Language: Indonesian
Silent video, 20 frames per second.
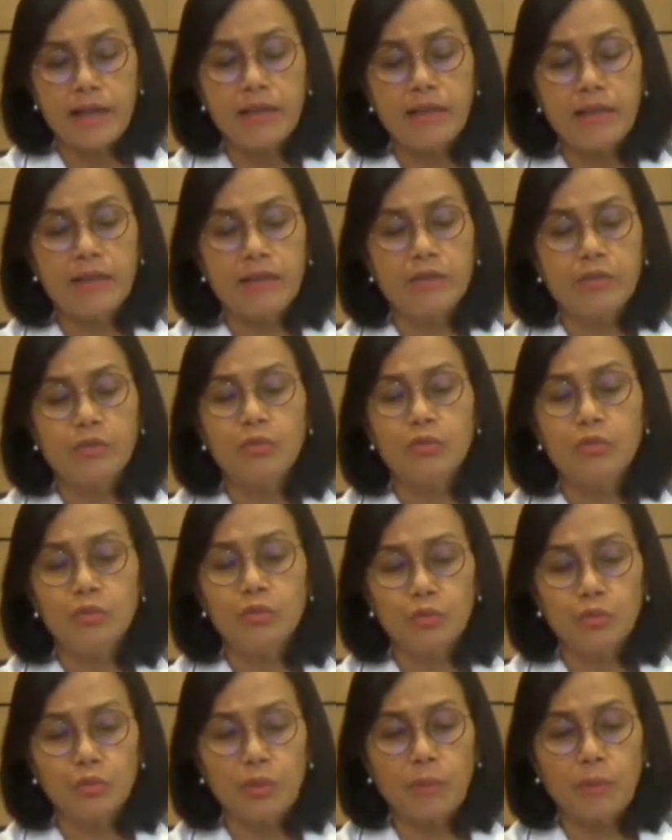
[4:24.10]
dan
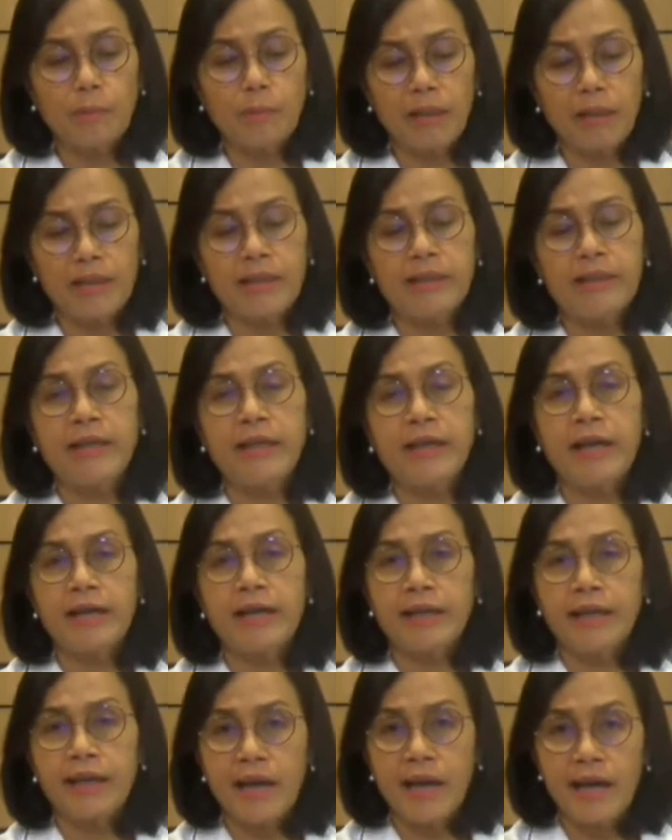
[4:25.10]
untuk
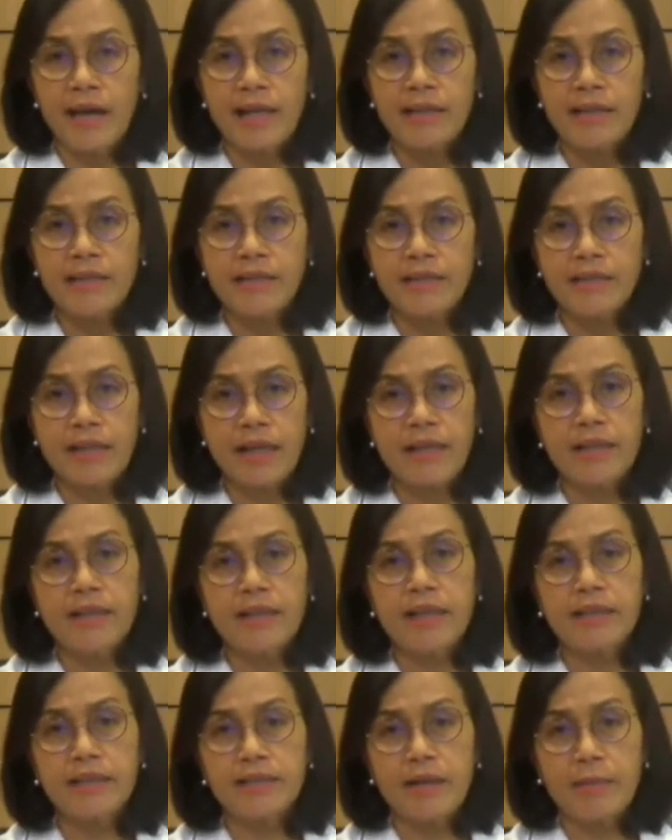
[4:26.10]
P3K
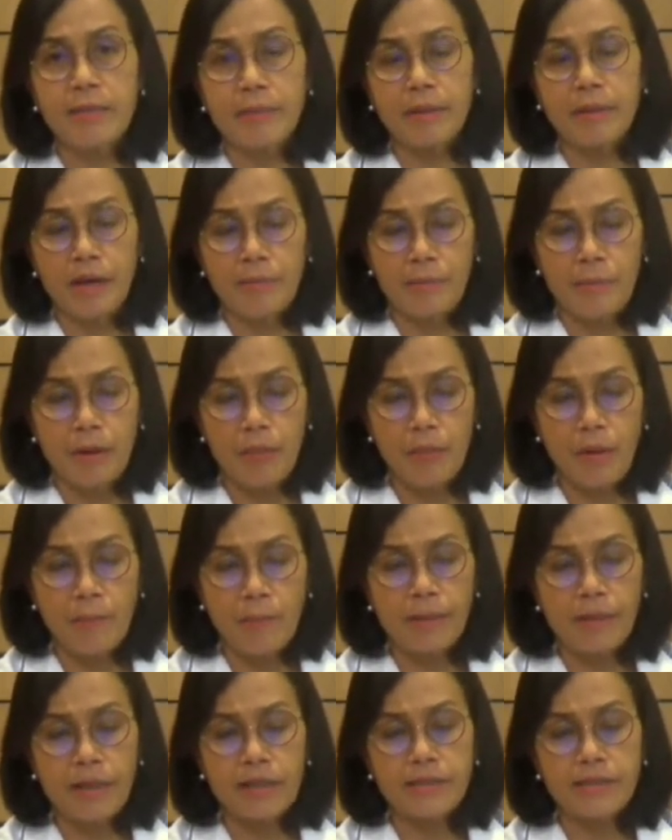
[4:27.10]
tadi yang disampaikan Pak
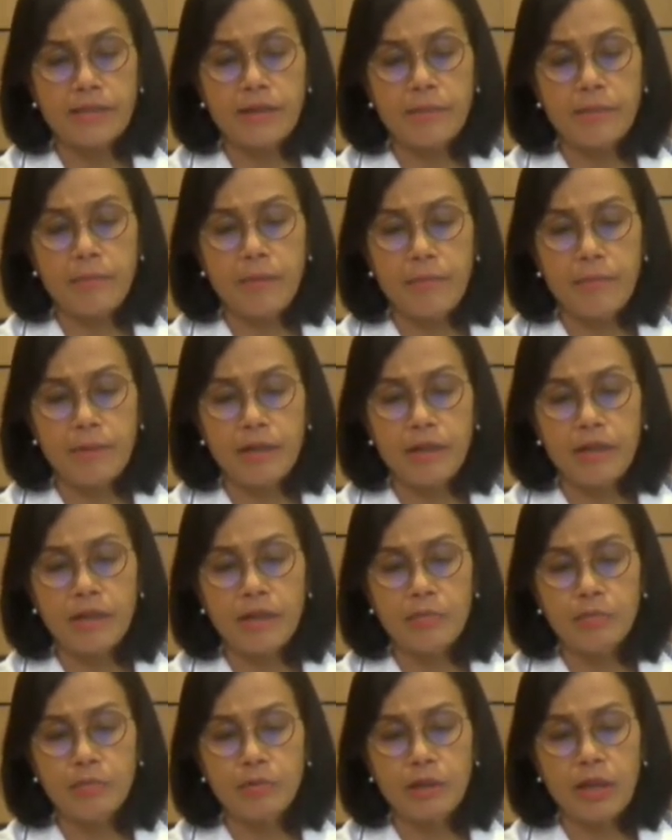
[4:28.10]
Wapres dan Pak
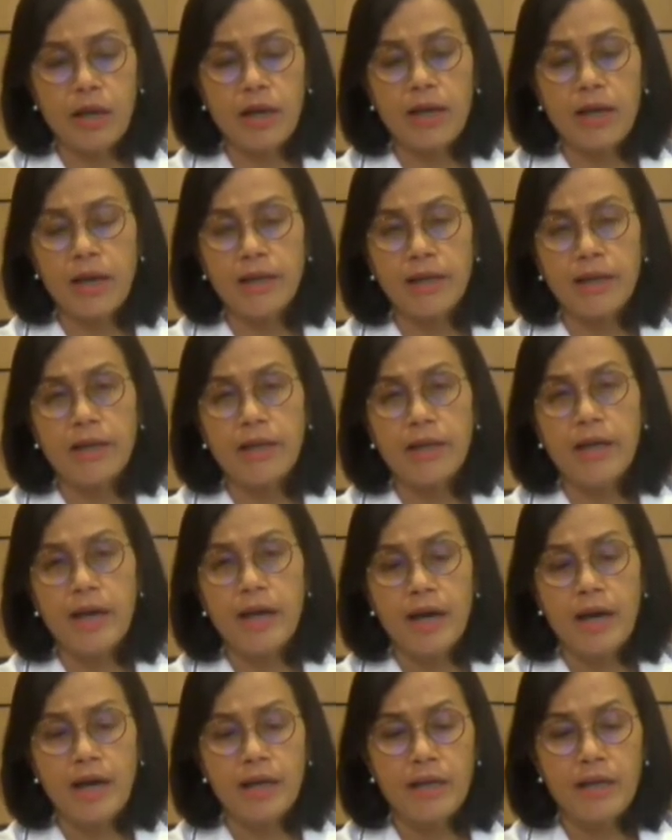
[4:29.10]
Mendikbud akan
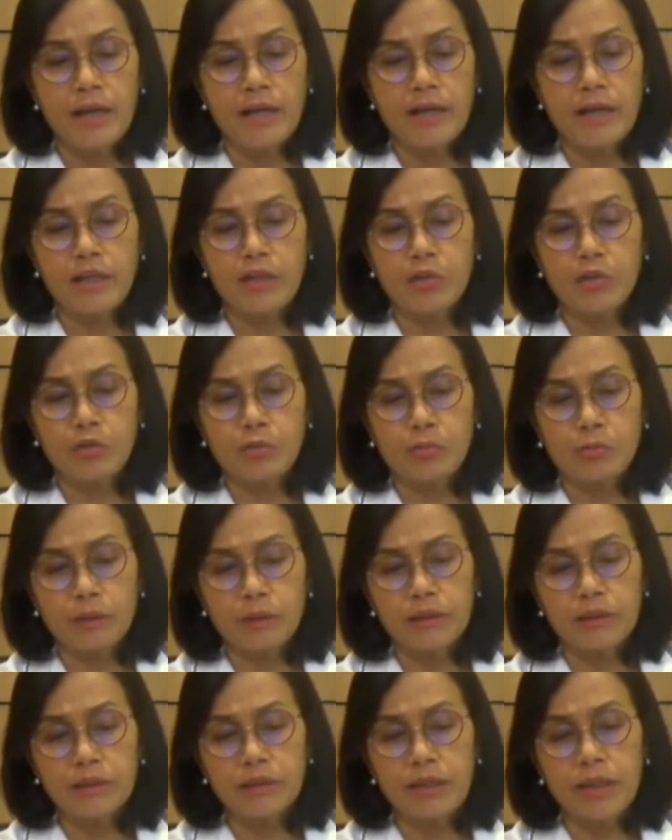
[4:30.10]
ada
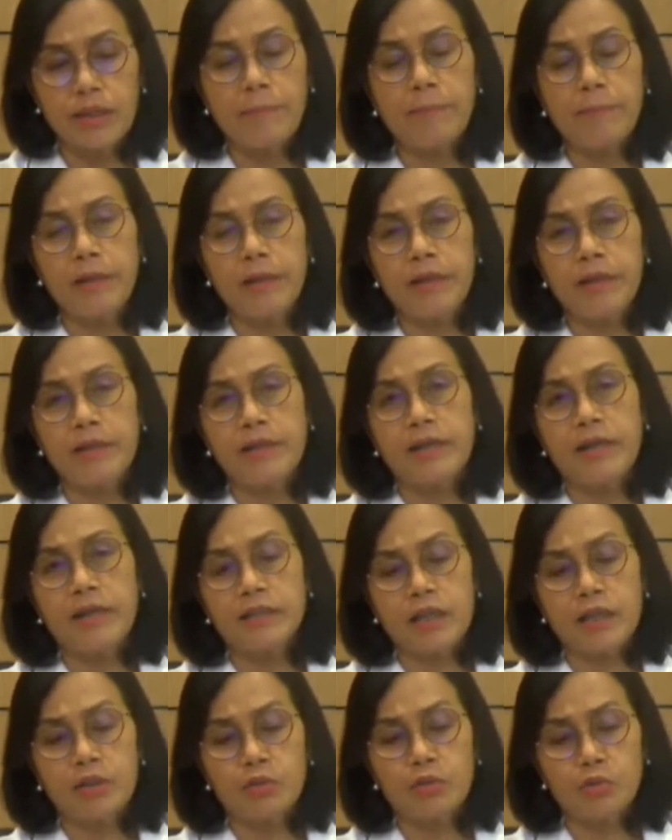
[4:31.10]
rekrutmen sampai
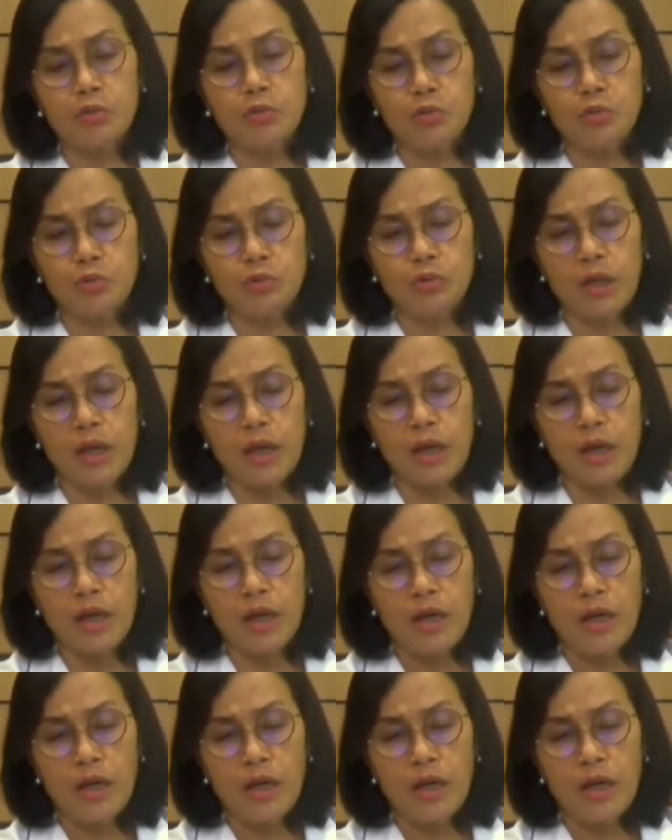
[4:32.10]
dengan 1.2616